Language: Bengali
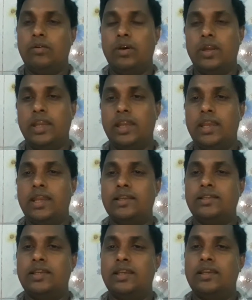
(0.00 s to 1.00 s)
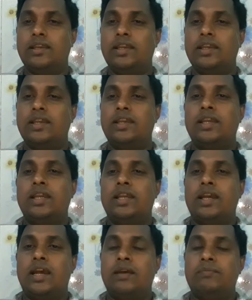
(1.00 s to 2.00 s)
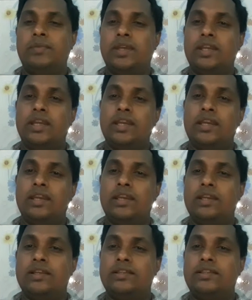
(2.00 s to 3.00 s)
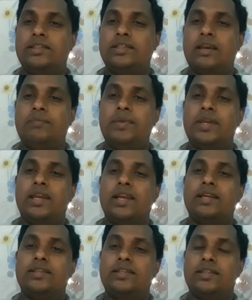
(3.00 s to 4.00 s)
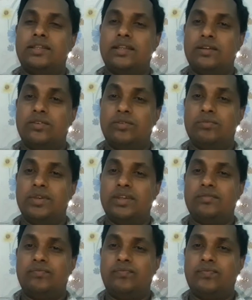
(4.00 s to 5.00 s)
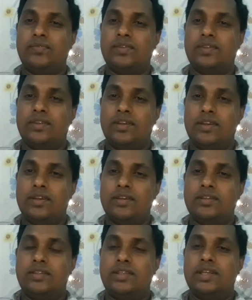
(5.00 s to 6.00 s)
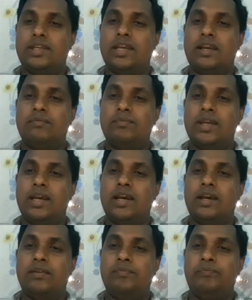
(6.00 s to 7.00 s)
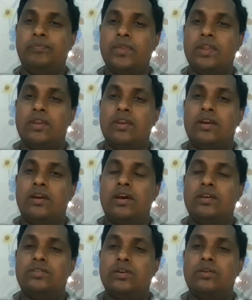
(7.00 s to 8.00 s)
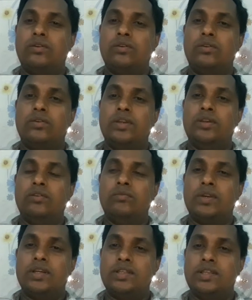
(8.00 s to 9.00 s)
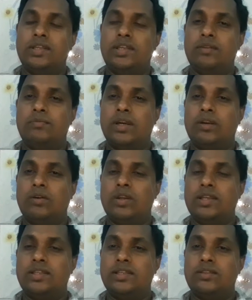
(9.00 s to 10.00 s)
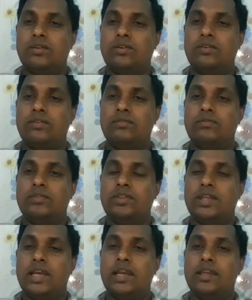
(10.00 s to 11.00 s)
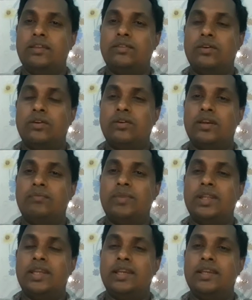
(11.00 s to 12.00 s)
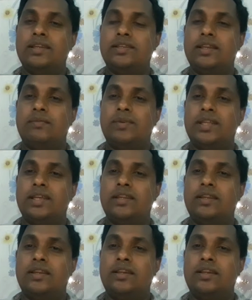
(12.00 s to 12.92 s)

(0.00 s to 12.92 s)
অনেকেই আছে আপনাকে চাপে রাখার চেষ্টা করবে যেটা আমরা যখন কোনো ইউনিভার্সিটি বা কলেজে যখন যাই তখন আমরা দেখি যে আমাদের